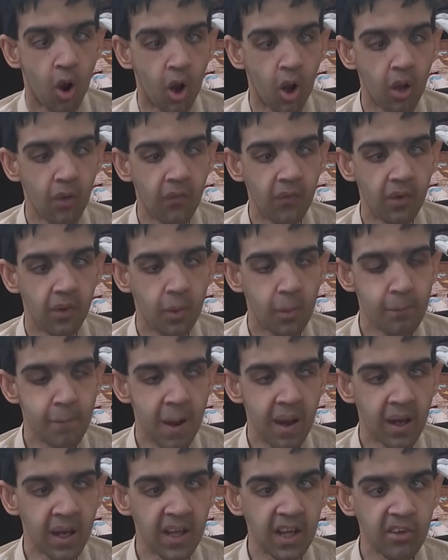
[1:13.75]
और
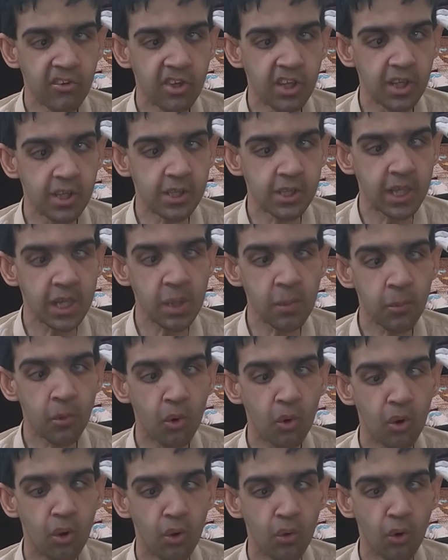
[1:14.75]
बांग्लादेशी टीम
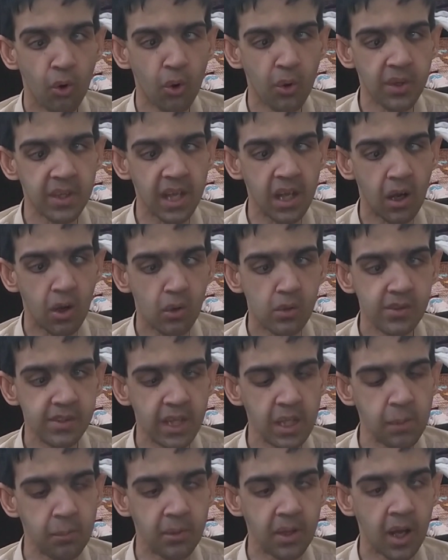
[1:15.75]
को रोक दिया
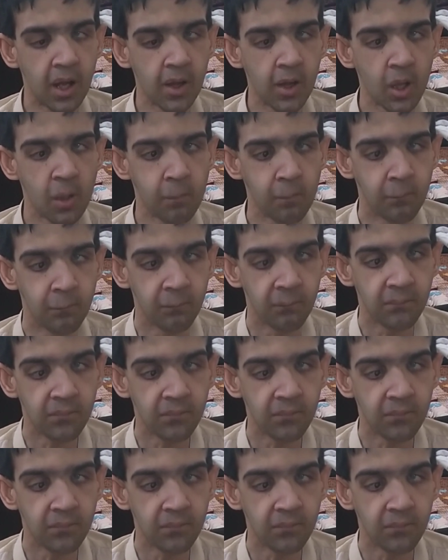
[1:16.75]
कुलदीप यादव